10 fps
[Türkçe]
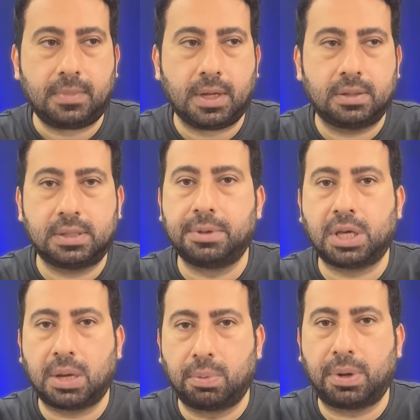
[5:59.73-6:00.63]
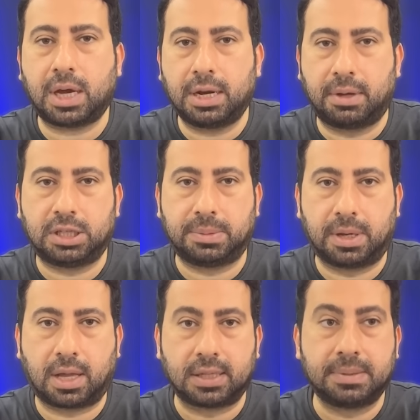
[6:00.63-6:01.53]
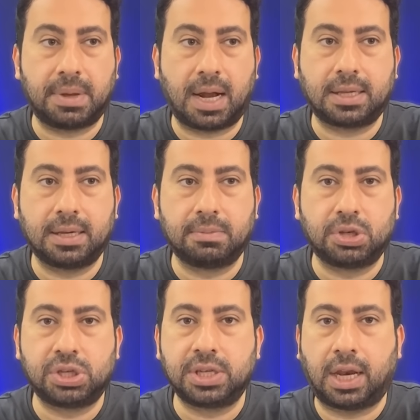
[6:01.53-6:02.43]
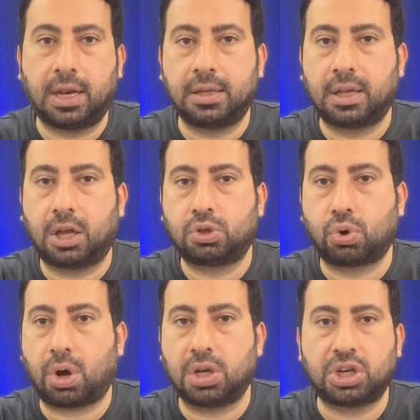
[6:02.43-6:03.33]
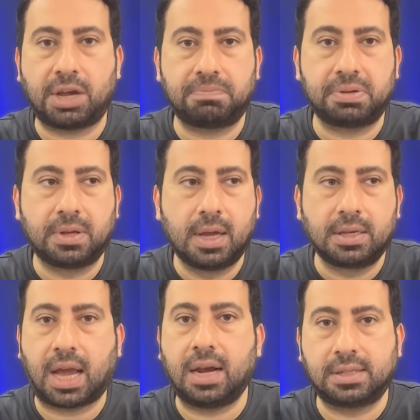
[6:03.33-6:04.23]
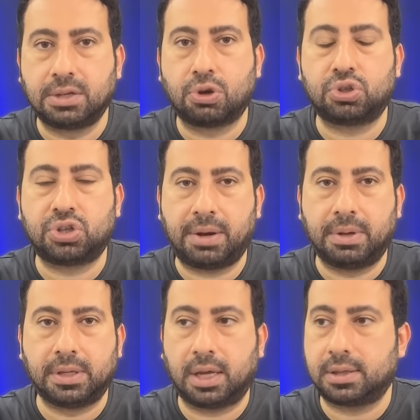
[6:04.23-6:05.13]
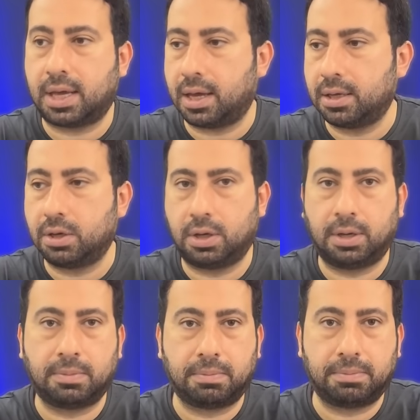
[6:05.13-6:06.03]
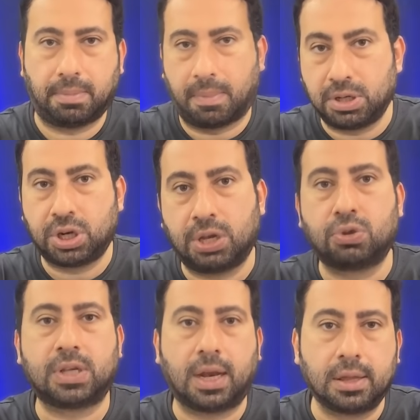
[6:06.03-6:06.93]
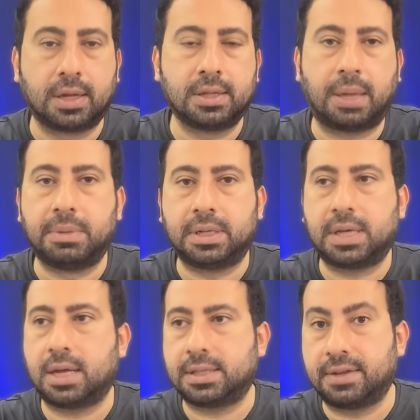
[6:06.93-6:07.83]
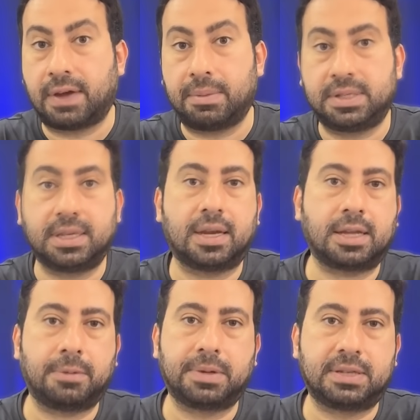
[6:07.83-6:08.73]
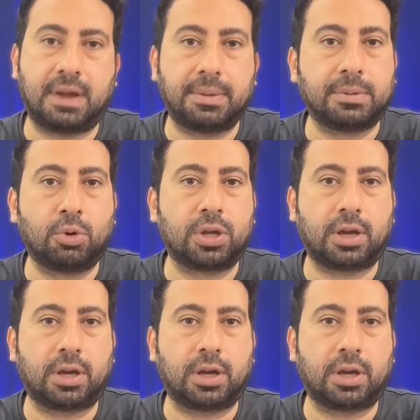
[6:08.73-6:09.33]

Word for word: tabii ki Abubakar'la başlamak lazım. Belki maçın genelinde çok acayip kendisini göstermedi. Hatta e, maçın güzel anlarından bir tanesini vermesi gereken pası vermedi Monika'ya